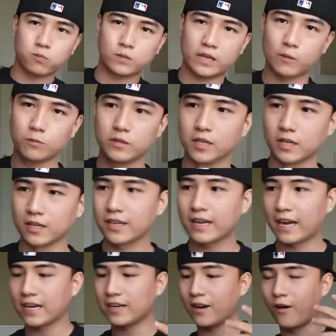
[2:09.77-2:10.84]
trong những
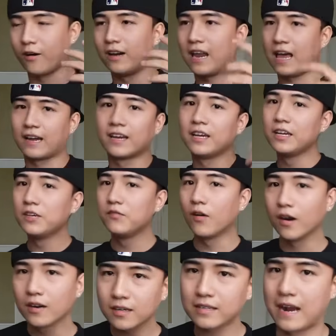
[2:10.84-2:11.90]
cái gọi là nghi
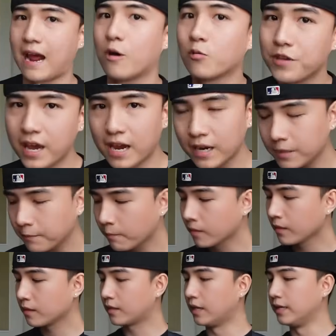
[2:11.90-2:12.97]
vấn đạo nhái
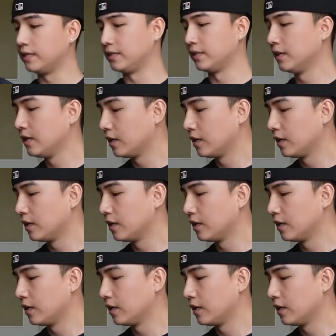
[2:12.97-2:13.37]
thì